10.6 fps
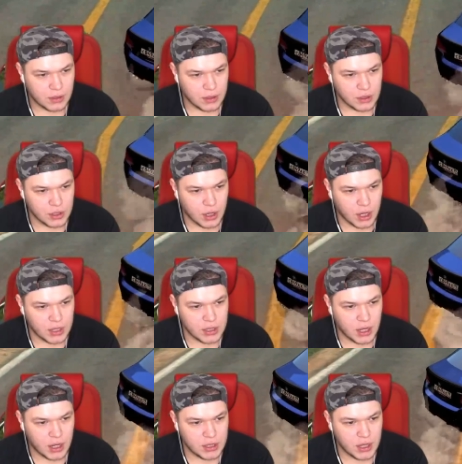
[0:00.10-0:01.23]

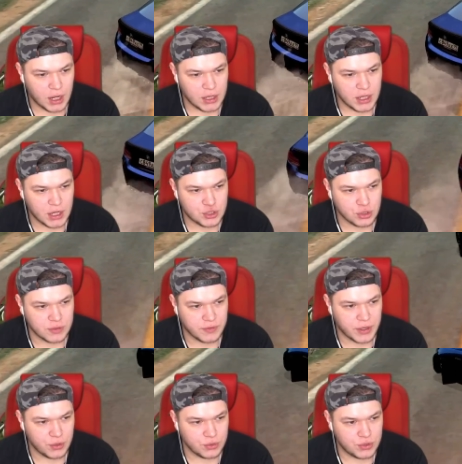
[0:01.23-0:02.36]
Ля-ля-ля-ля, что творю?